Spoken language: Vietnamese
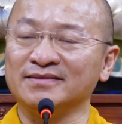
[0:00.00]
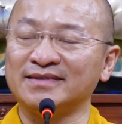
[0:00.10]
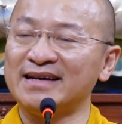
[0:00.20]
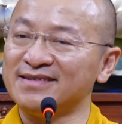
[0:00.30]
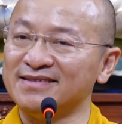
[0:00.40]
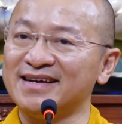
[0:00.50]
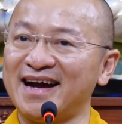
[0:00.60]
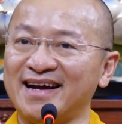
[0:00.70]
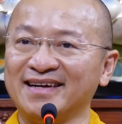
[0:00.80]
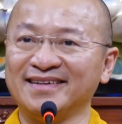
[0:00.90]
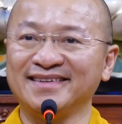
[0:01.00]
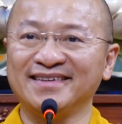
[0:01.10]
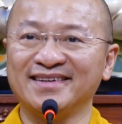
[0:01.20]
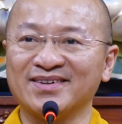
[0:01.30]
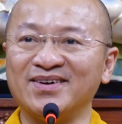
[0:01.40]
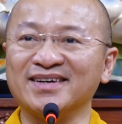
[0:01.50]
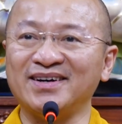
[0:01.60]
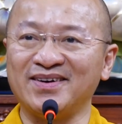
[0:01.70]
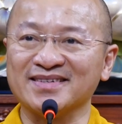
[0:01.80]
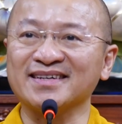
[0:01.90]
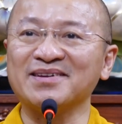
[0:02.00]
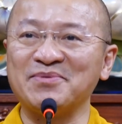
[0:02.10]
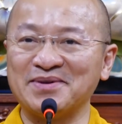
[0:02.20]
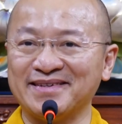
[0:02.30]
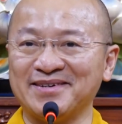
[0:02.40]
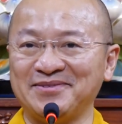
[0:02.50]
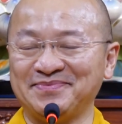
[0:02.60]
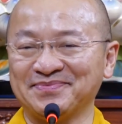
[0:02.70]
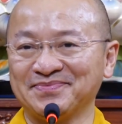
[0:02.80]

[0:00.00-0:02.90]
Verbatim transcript: tái sinh ra có cơ hội trở thành một người tốt.